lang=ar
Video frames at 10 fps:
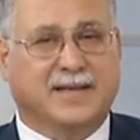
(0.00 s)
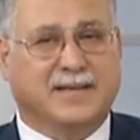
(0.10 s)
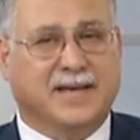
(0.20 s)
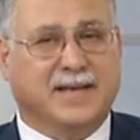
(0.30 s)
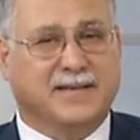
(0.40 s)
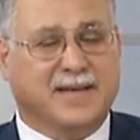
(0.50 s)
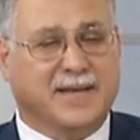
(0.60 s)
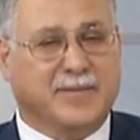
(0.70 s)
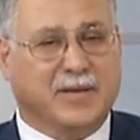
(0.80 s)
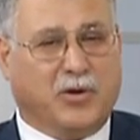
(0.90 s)
كانت
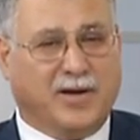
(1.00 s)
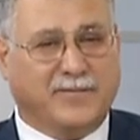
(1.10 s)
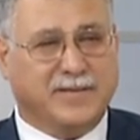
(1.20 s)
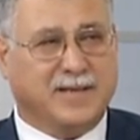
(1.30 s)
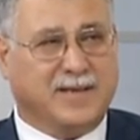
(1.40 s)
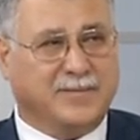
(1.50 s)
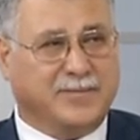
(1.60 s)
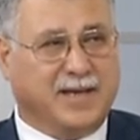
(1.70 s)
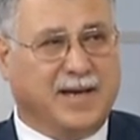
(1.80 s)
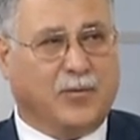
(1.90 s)
دائما محفزة
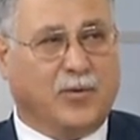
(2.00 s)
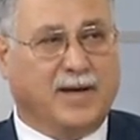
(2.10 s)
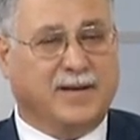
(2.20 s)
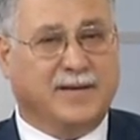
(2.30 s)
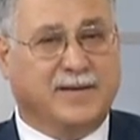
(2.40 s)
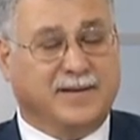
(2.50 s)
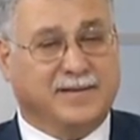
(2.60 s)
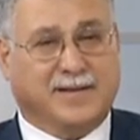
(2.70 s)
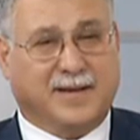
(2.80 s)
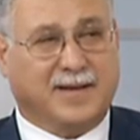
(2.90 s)
للإبداع
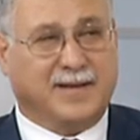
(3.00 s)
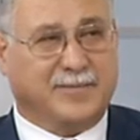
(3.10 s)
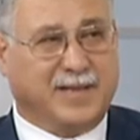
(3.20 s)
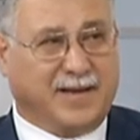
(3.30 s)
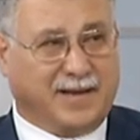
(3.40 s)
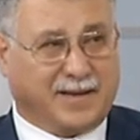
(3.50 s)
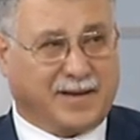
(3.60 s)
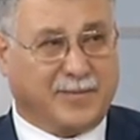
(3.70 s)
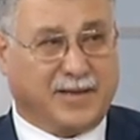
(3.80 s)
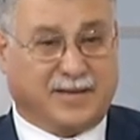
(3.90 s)
وينطلق الإبداع
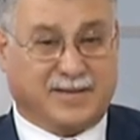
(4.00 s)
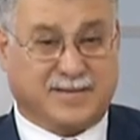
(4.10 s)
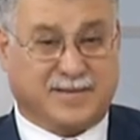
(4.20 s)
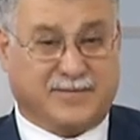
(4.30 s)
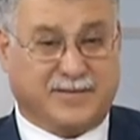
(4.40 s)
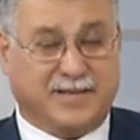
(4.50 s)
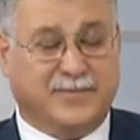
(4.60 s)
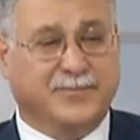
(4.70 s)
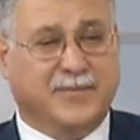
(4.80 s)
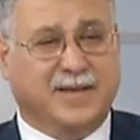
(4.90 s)
العربي خاصة في
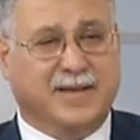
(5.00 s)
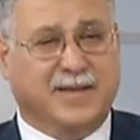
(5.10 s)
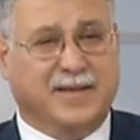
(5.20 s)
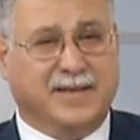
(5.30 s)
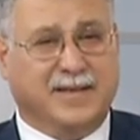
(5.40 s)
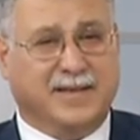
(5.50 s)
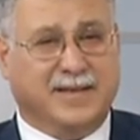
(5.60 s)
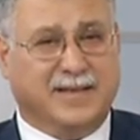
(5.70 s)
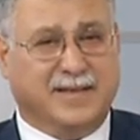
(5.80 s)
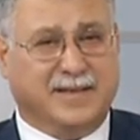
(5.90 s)
آه،
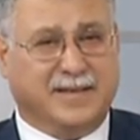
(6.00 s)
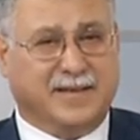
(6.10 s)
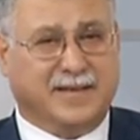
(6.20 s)
آه،